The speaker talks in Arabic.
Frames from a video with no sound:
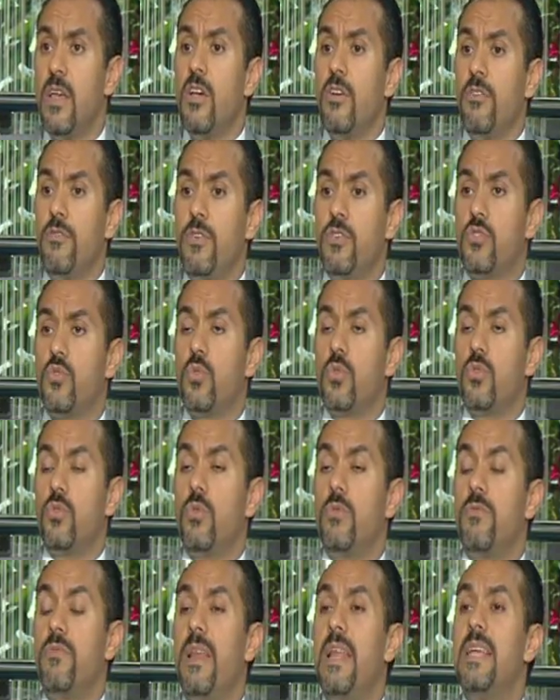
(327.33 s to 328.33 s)
في صوره دهون
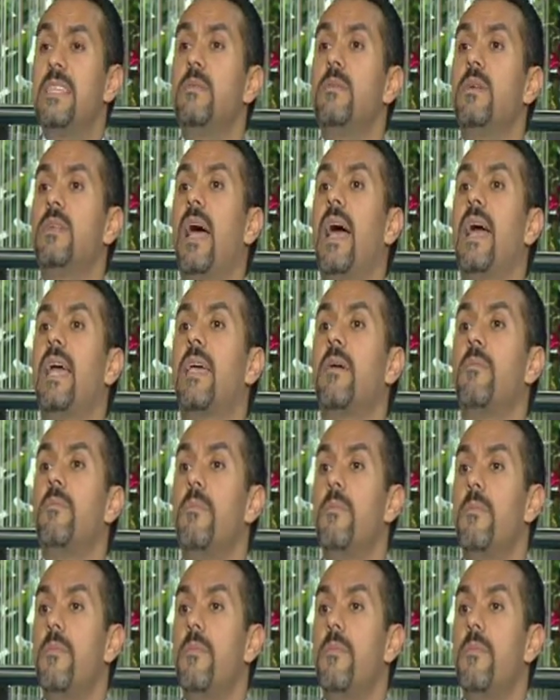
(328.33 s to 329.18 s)
فلازم نتحكم